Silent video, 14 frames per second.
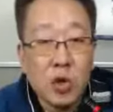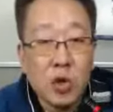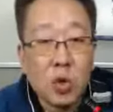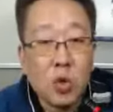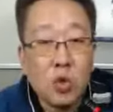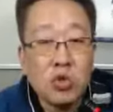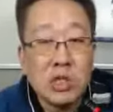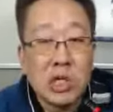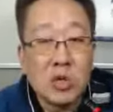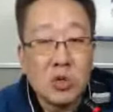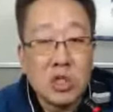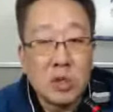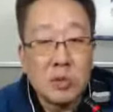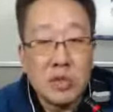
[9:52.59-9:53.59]
공유
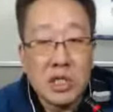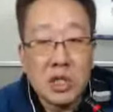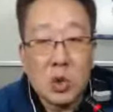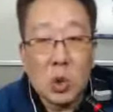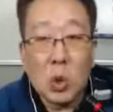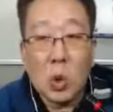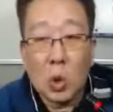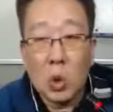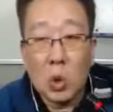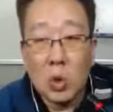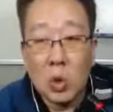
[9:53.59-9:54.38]
자동차 업체인 토고,